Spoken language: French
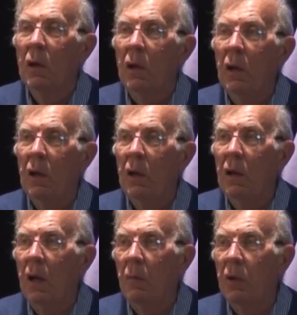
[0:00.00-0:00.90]
et
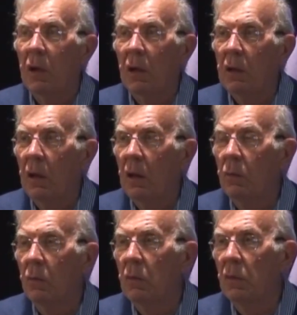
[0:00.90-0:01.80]
après la guerre,
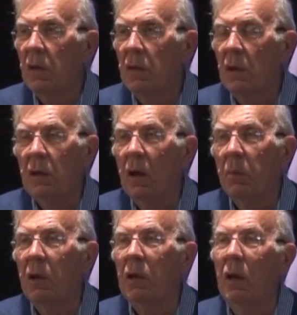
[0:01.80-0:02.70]
donc dans ces années
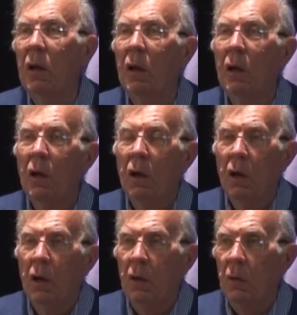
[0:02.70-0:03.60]
d'après-guerre,
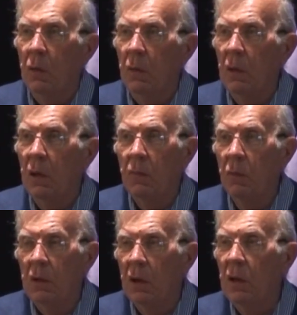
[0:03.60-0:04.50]
euh, il y avait
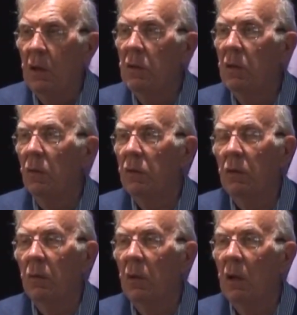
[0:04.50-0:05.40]
une crise dans ce
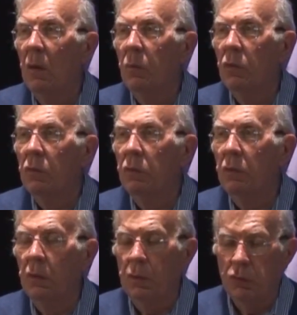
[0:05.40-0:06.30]
domaine-là. Beaucoup
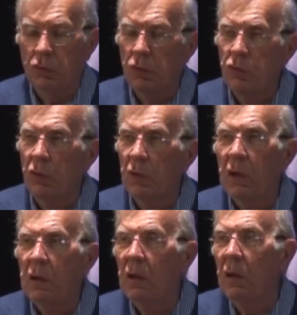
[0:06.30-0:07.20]
de jeunes gens
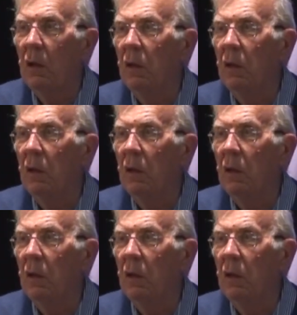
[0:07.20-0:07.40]
quittaient